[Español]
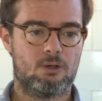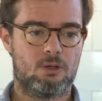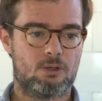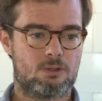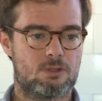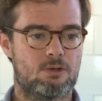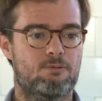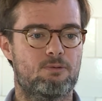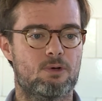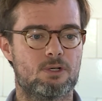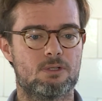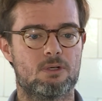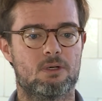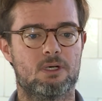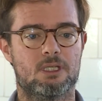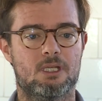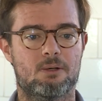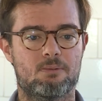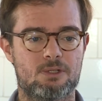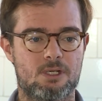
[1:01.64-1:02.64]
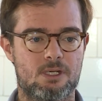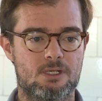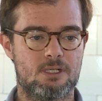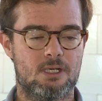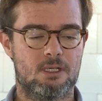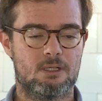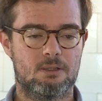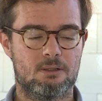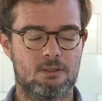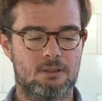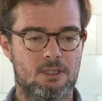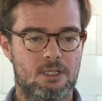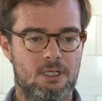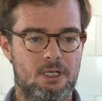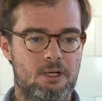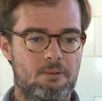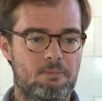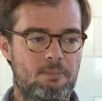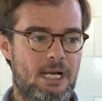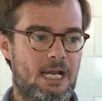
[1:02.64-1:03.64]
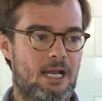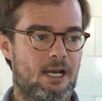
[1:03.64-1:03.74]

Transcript: los esfuerzos que estamos haciendo para